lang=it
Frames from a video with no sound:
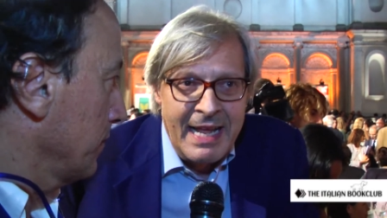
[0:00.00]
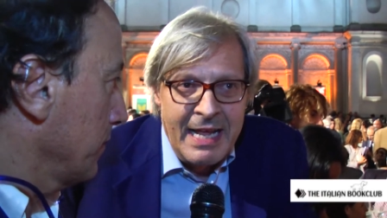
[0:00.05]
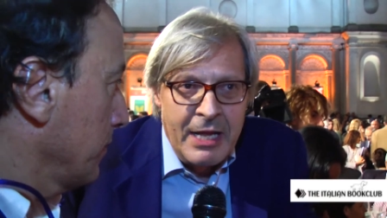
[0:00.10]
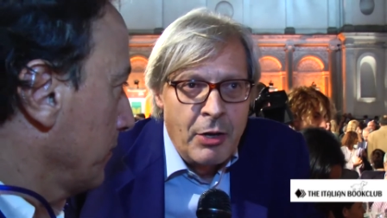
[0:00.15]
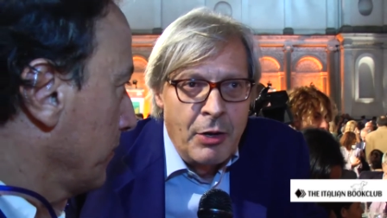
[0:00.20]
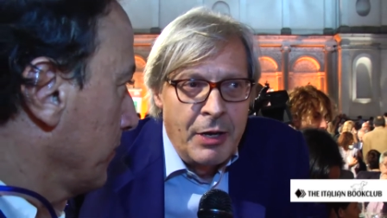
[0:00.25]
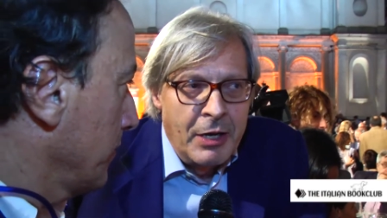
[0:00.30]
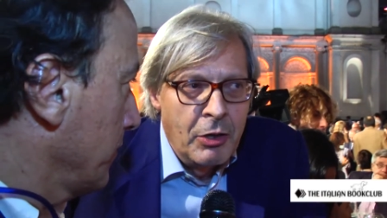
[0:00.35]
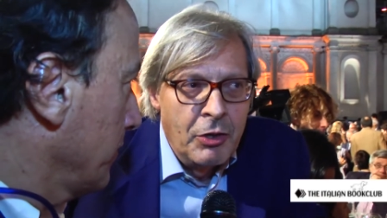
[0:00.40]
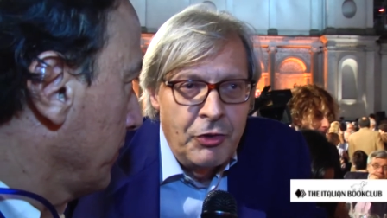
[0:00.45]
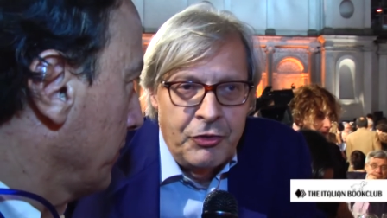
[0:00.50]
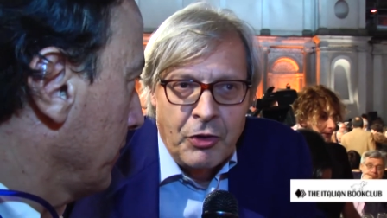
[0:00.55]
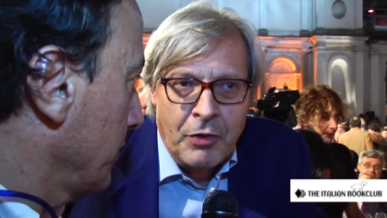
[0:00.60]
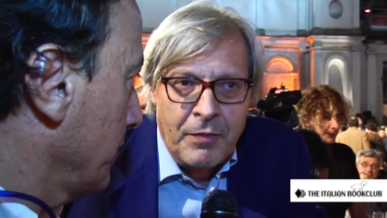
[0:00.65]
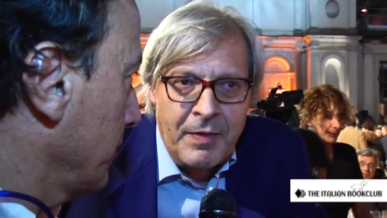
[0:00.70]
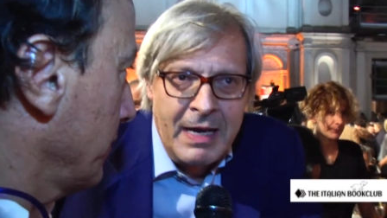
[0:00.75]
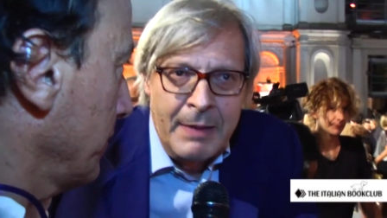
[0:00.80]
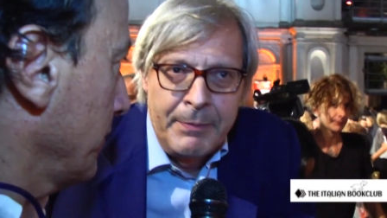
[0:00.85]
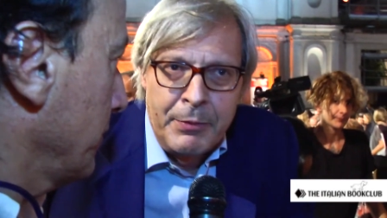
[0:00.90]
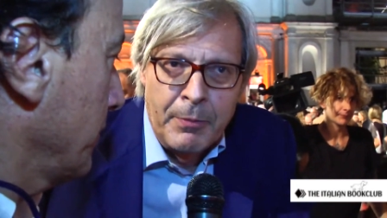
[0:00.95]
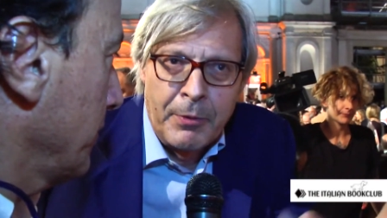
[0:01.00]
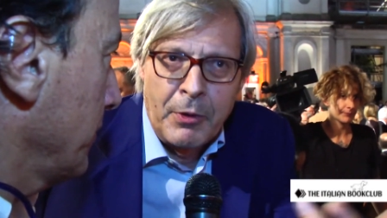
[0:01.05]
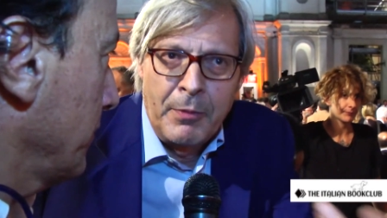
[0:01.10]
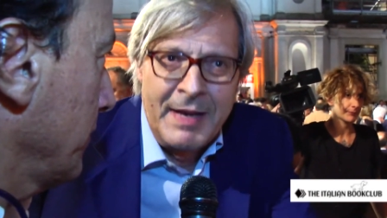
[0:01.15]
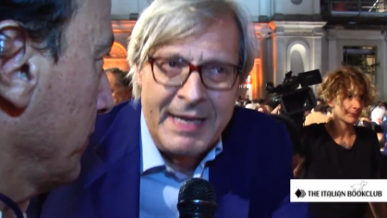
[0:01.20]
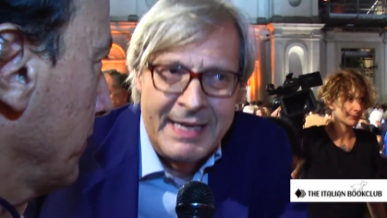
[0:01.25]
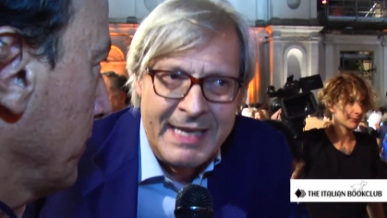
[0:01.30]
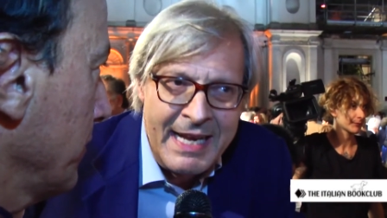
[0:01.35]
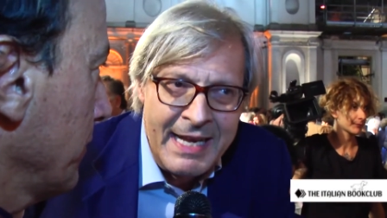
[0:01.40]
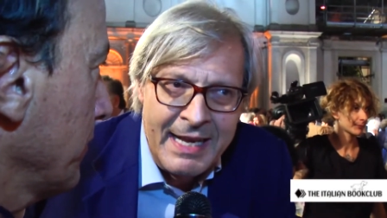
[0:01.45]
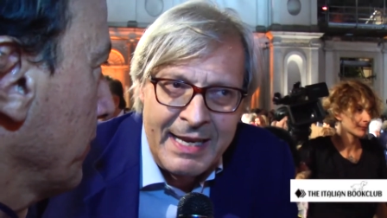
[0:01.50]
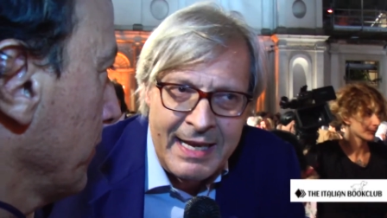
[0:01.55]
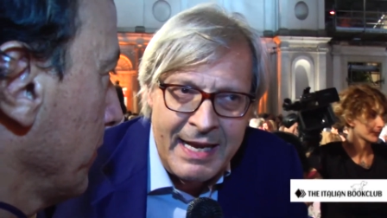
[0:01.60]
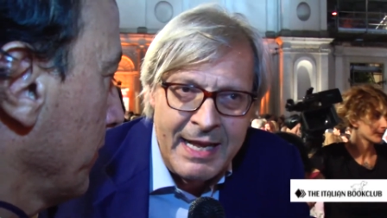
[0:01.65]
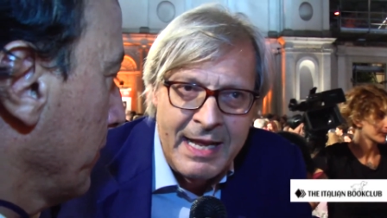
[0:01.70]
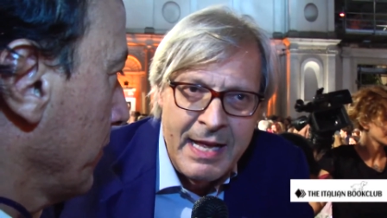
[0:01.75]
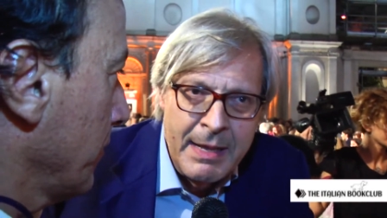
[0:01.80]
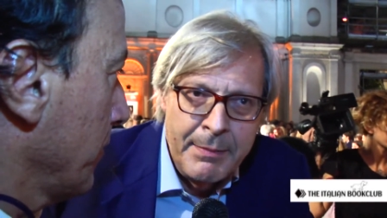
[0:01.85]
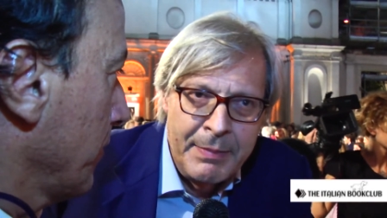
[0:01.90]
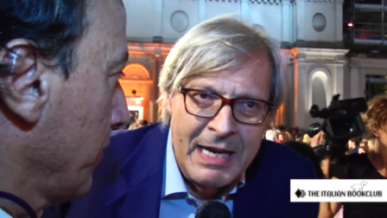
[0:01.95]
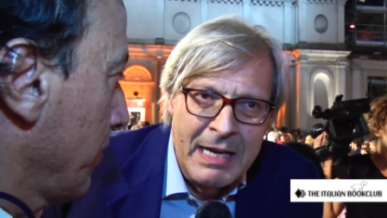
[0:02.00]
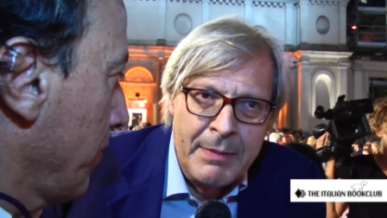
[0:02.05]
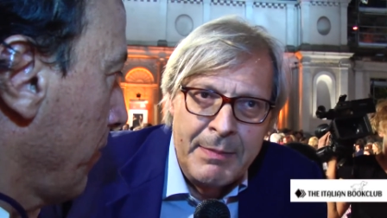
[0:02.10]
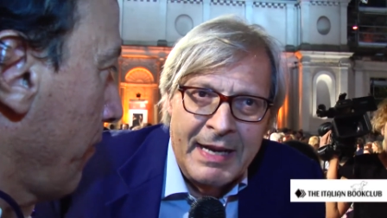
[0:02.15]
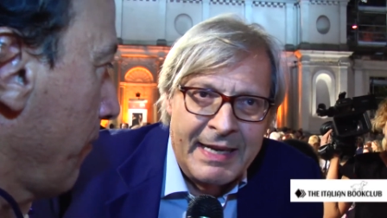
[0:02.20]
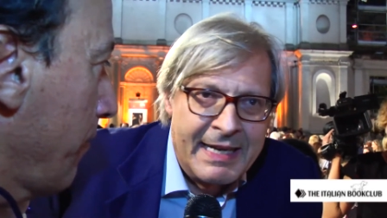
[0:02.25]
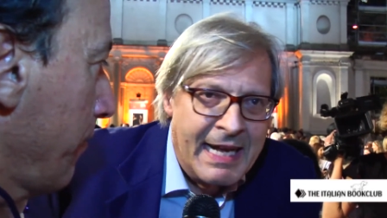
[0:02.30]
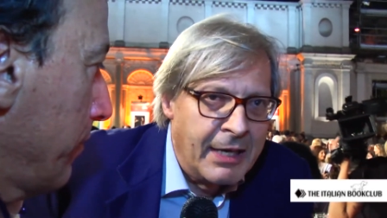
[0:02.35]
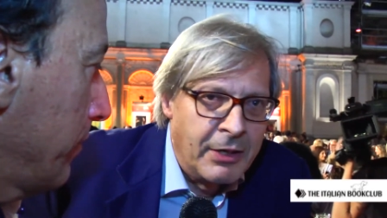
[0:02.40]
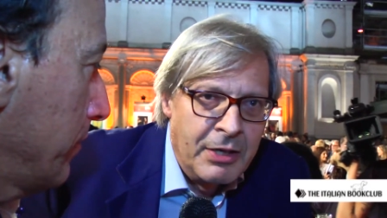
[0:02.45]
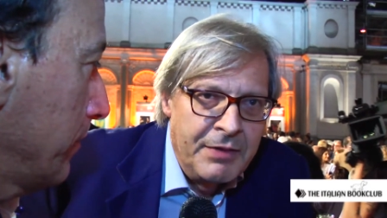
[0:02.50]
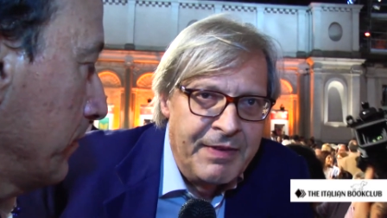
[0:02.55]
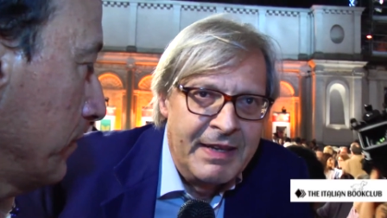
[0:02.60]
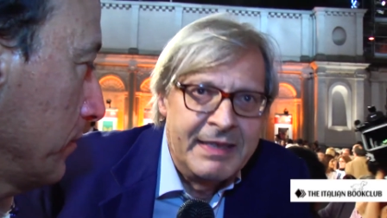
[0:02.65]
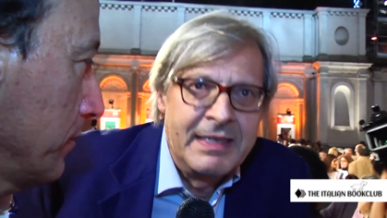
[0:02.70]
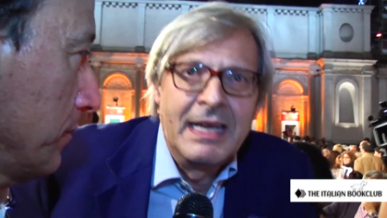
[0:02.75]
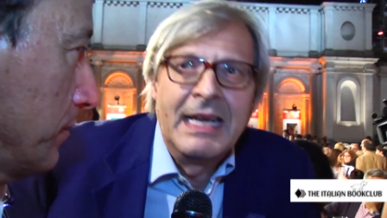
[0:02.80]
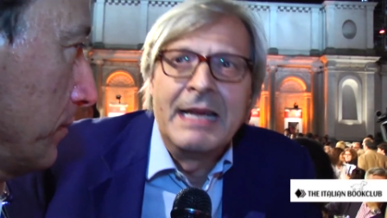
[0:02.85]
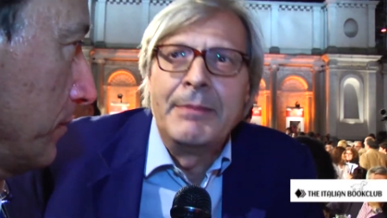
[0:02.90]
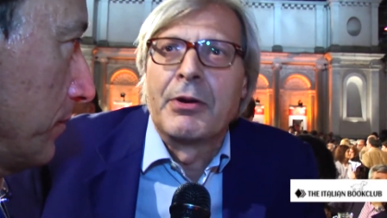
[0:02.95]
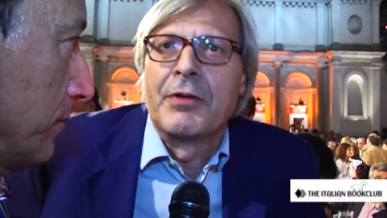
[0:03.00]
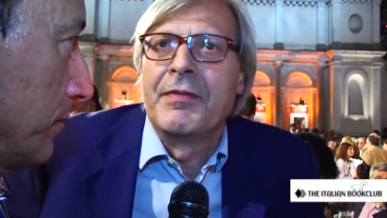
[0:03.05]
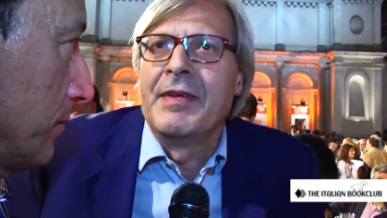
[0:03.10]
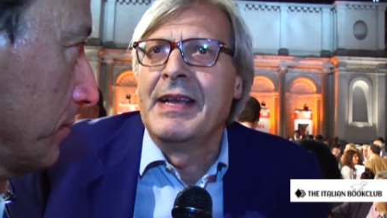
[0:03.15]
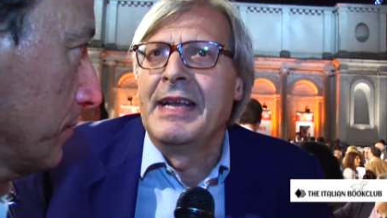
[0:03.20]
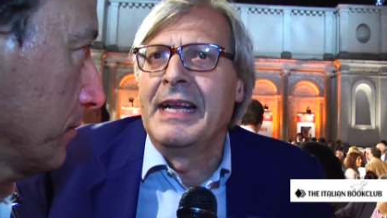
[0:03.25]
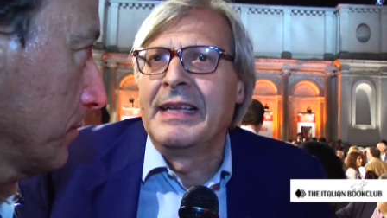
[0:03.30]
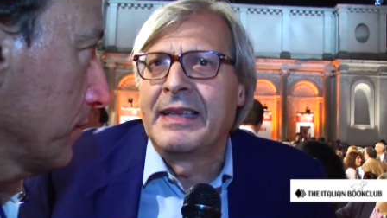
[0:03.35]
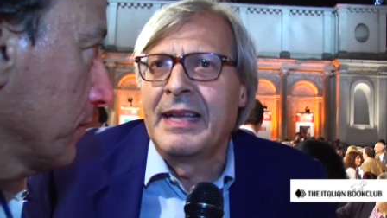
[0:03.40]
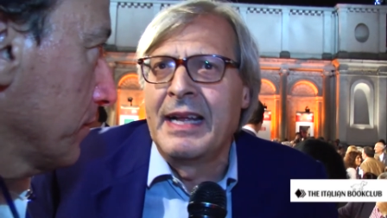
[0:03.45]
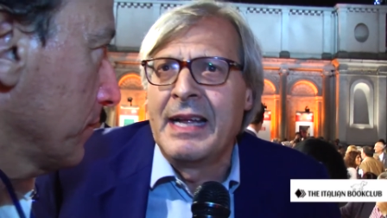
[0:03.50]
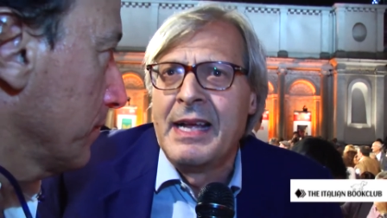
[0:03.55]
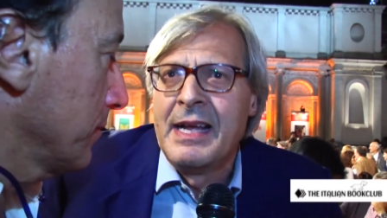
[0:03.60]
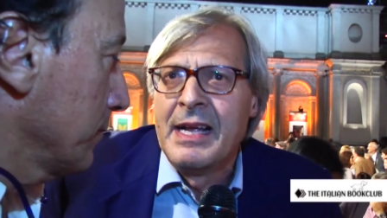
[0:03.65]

e io ero il giovane più promettente per il mercato, infatti il libro vendette